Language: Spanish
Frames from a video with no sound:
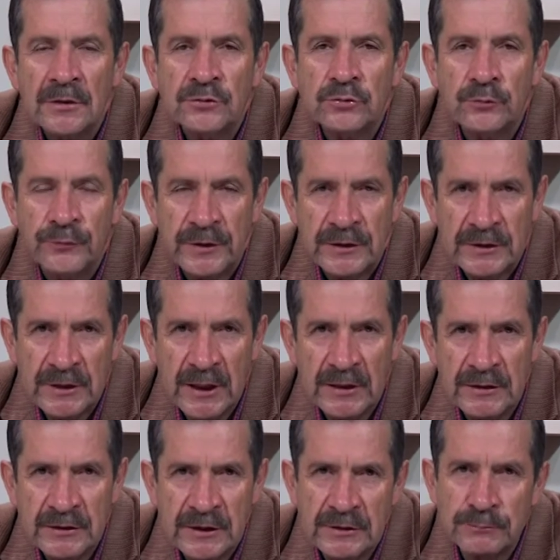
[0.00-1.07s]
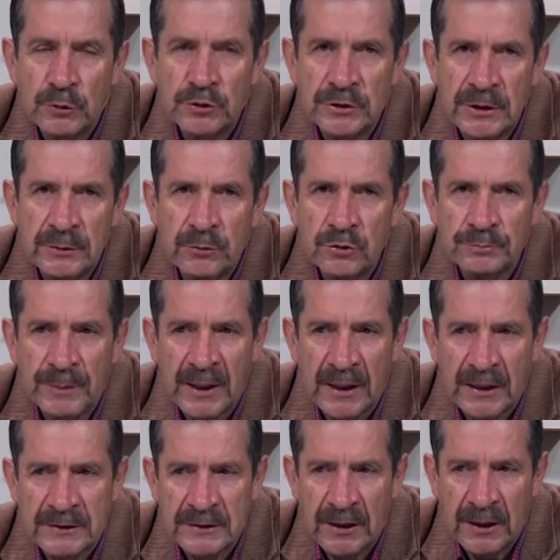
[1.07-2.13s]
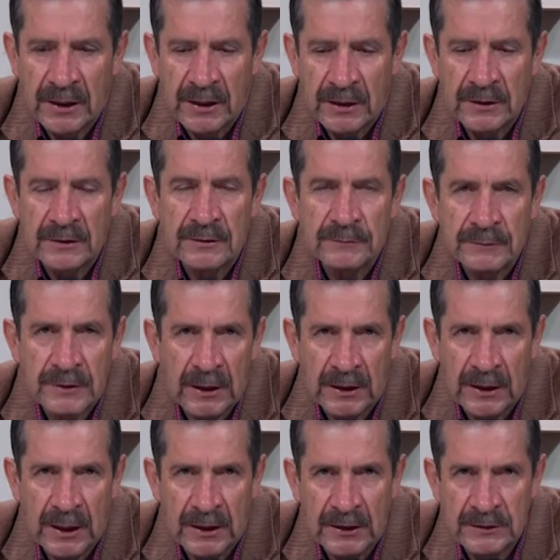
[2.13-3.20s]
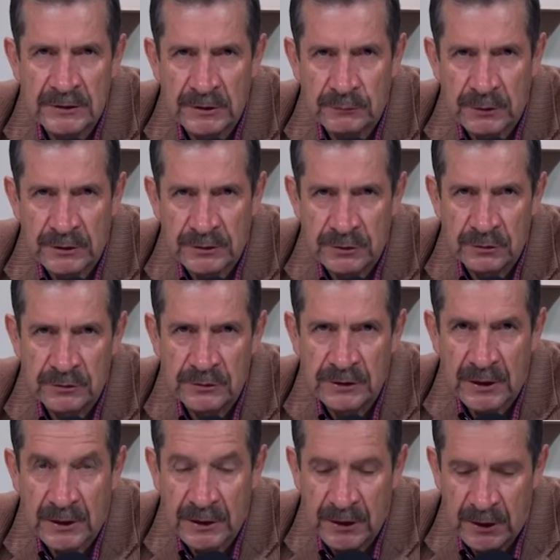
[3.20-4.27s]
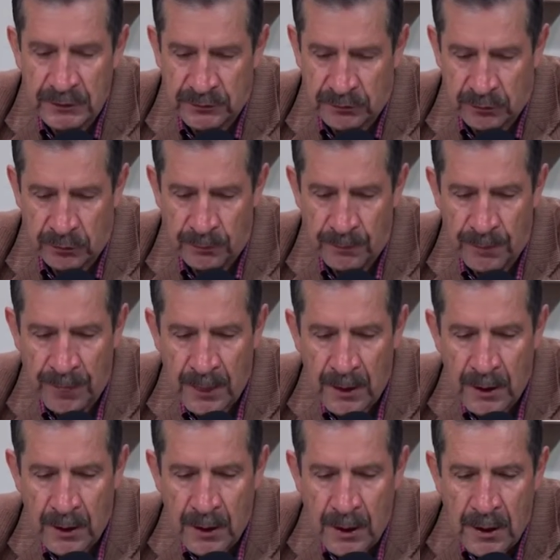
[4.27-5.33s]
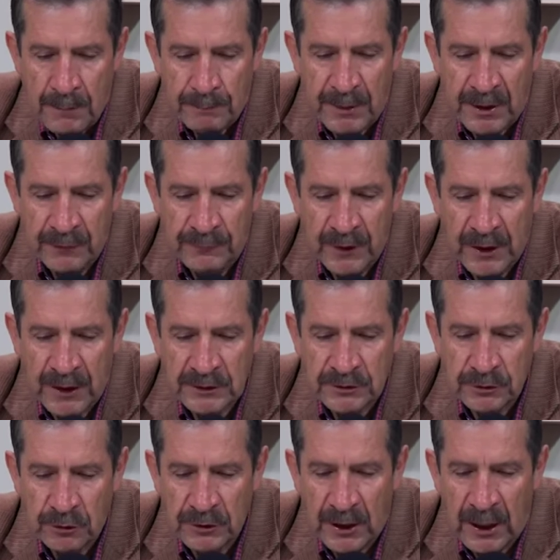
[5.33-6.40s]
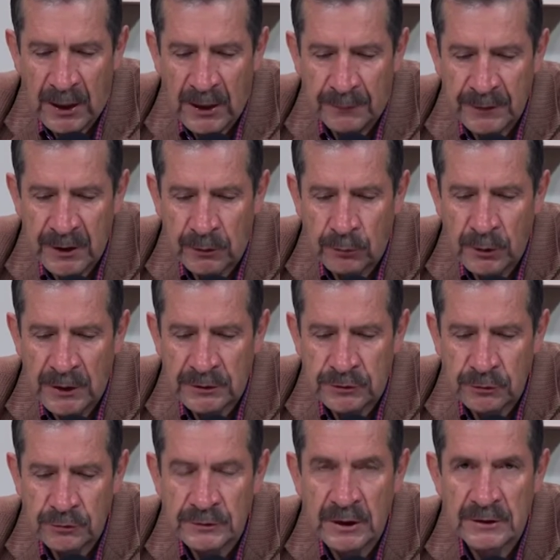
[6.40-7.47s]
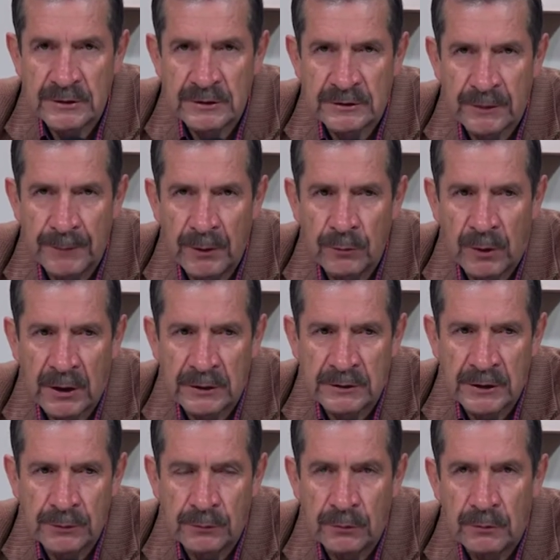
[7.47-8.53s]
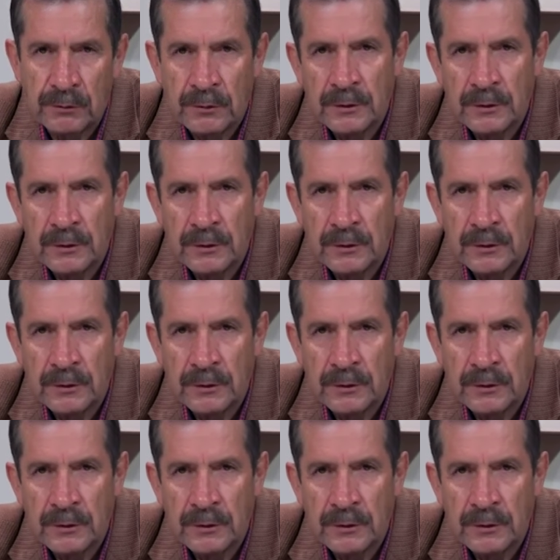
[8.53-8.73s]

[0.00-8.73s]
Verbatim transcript: suficientes motivos para que se declare en situación de riesgo. Verificación a la vinculación del sistema educativo.